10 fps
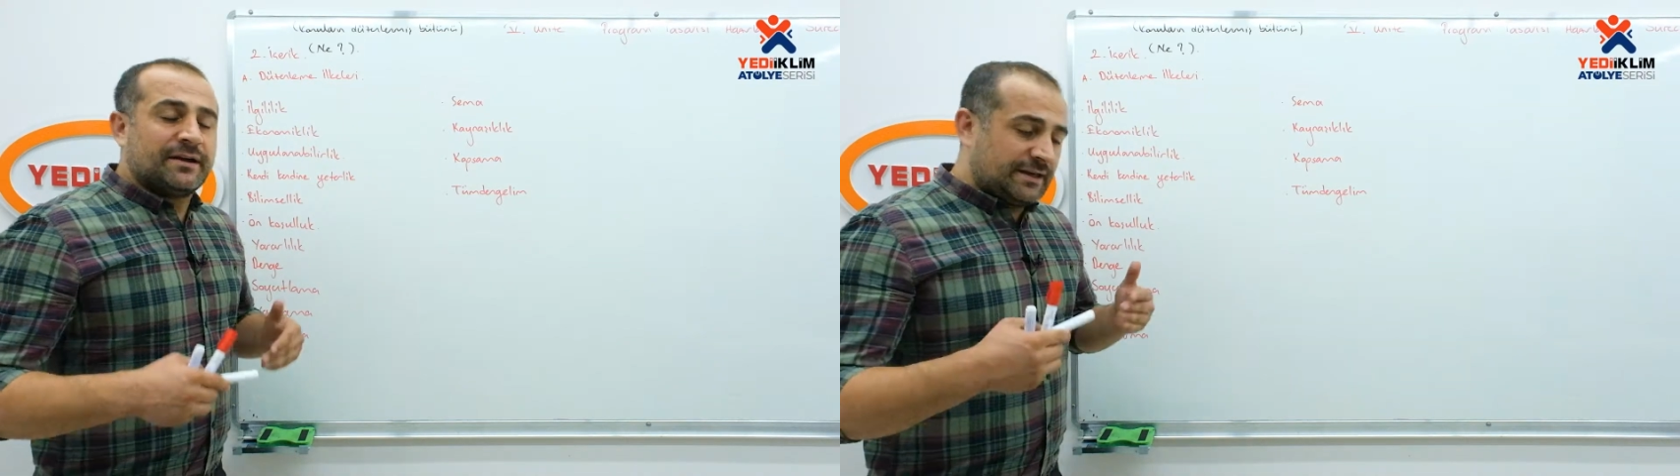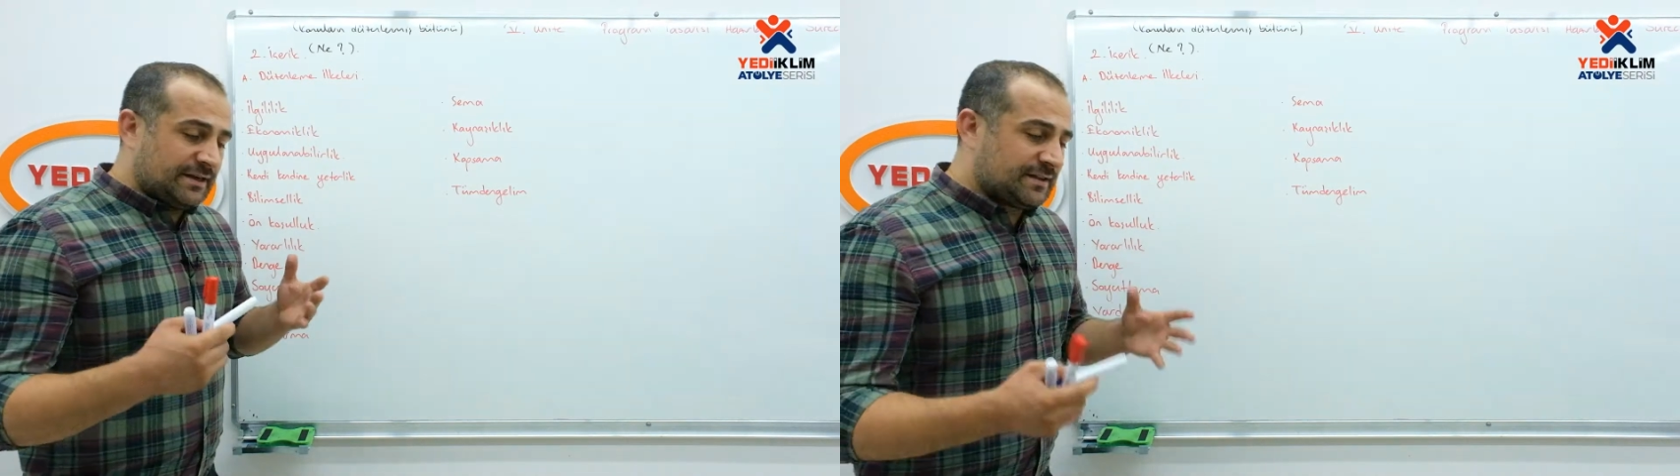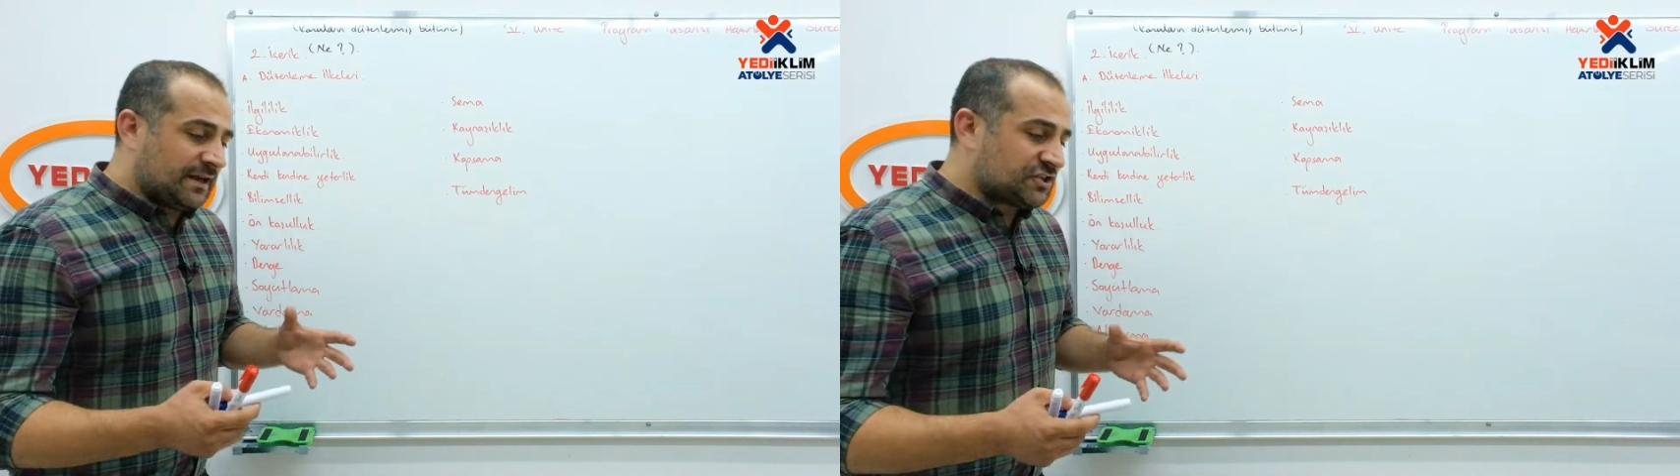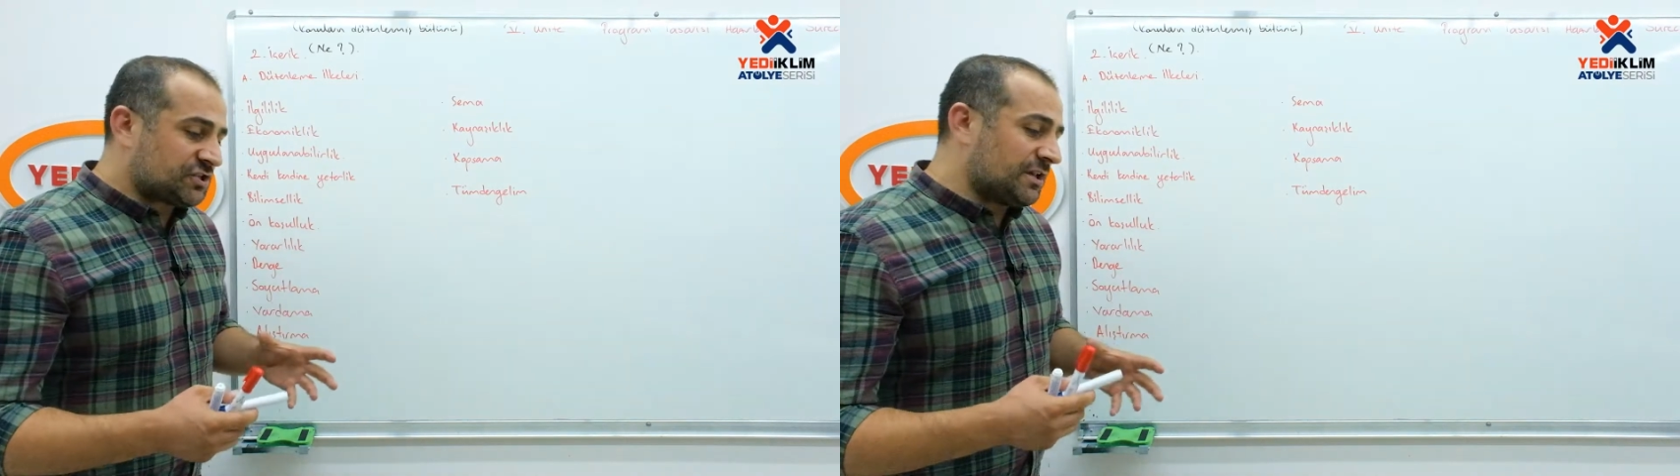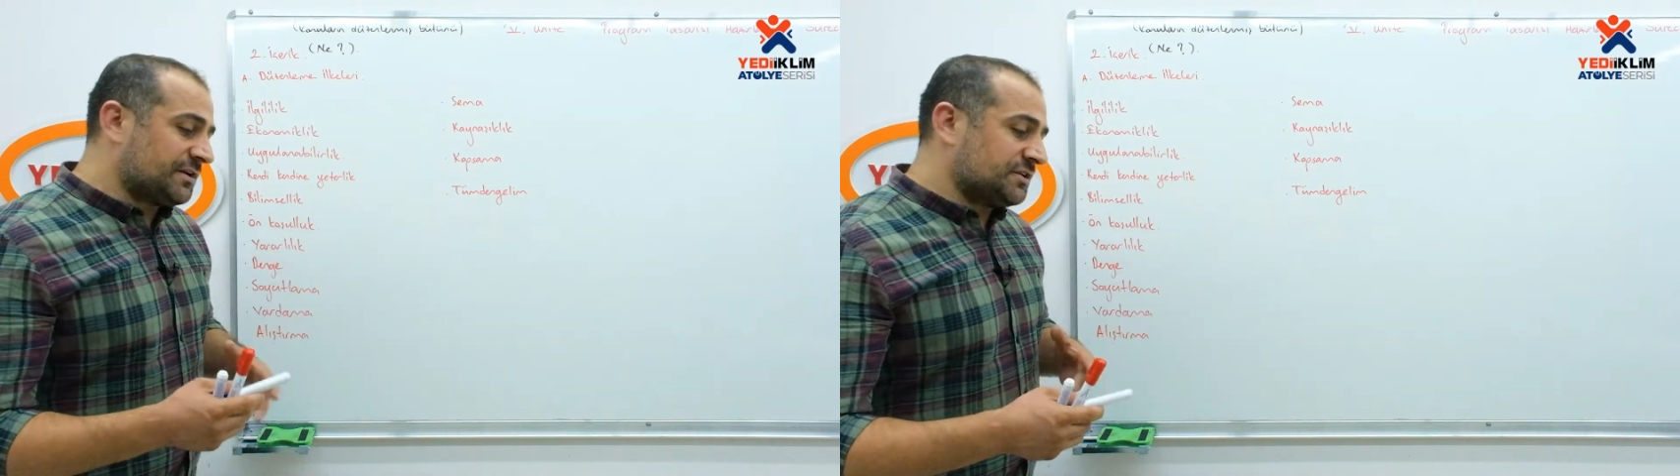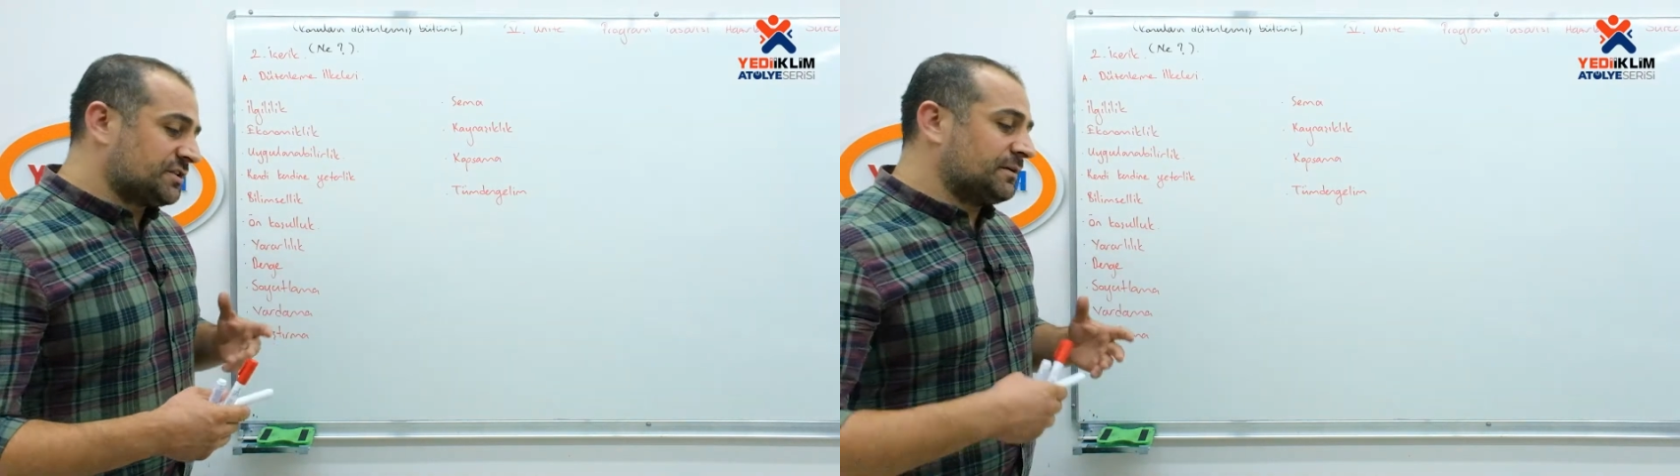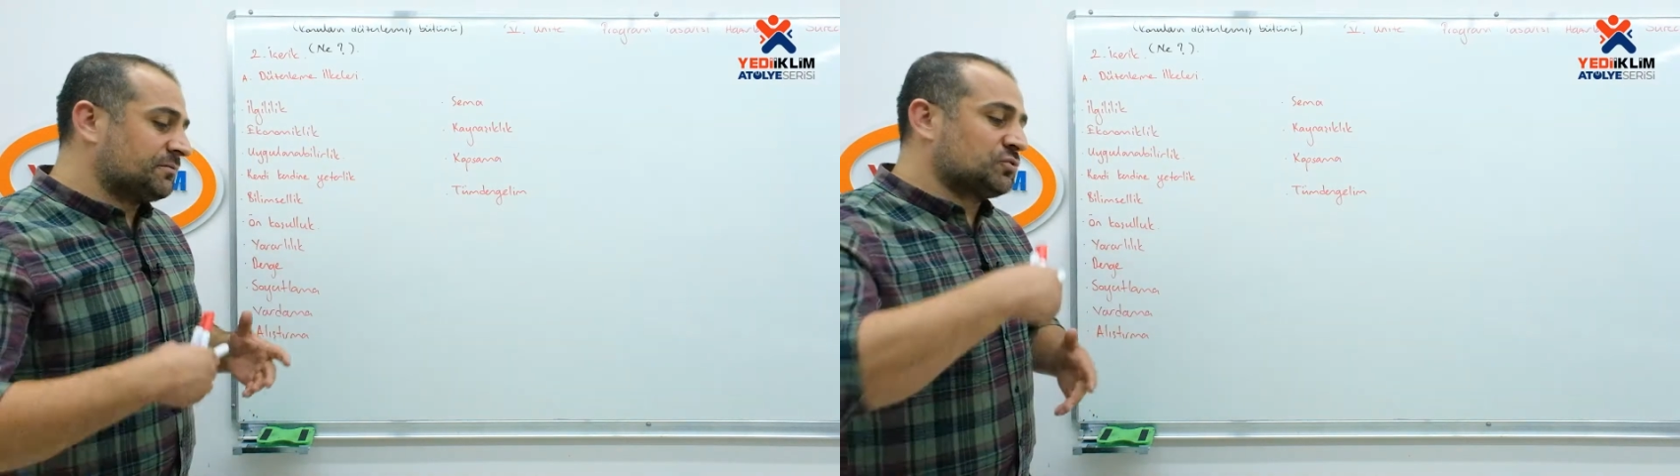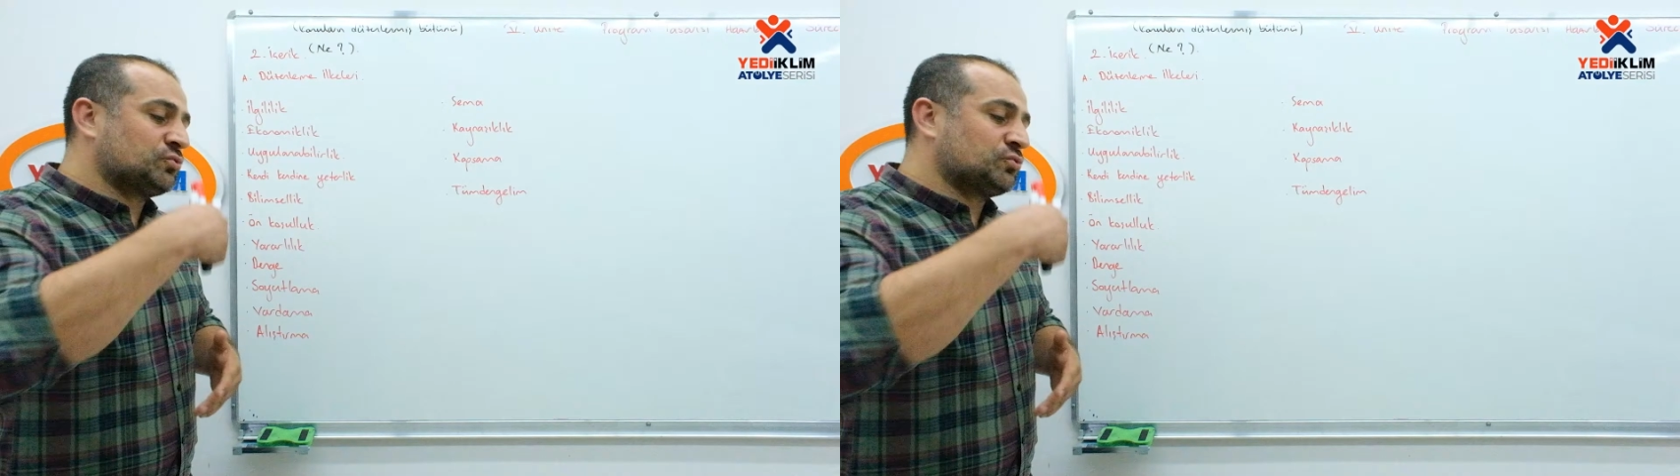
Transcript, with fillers: ihtiyaçlar işte